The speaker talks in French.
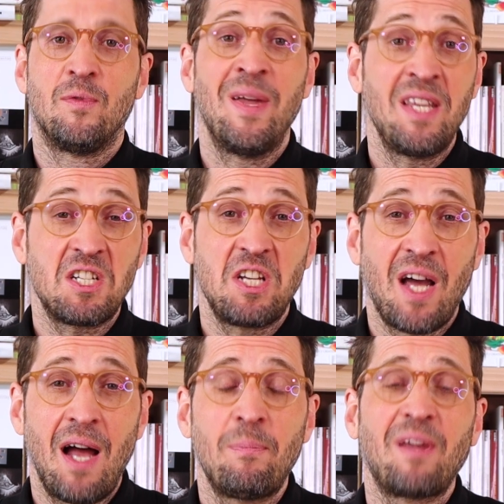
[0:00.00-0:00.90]
De manière
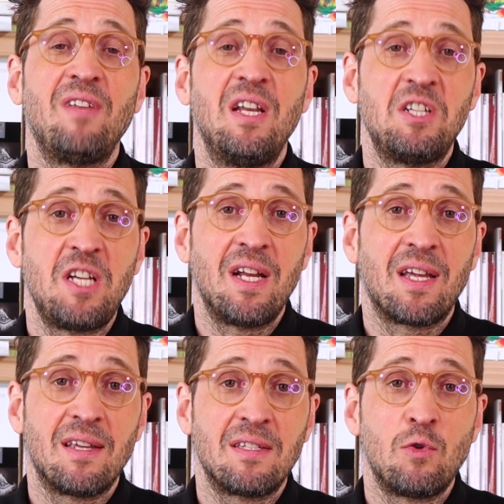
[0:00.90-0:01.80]
générale, privilégiez
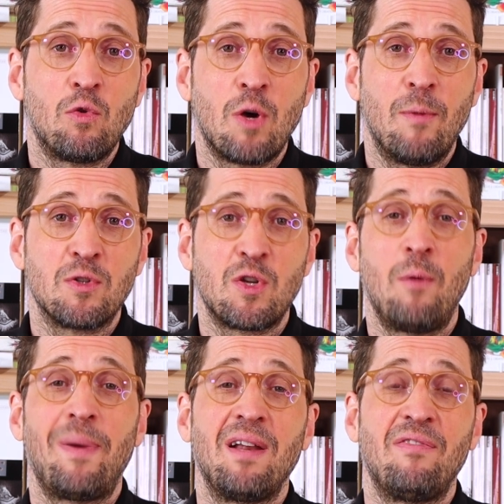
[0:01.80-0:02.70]
les questions
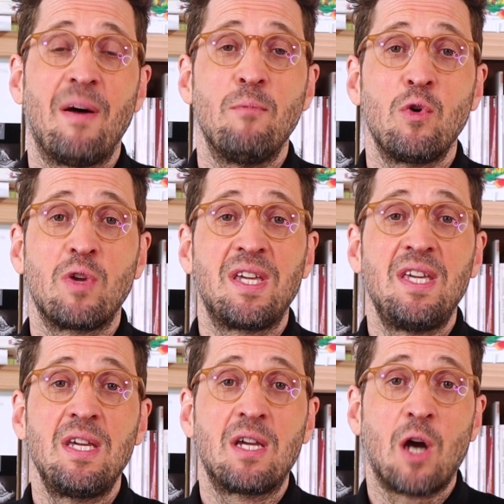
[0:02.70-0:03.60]
commençant par les fameux qui,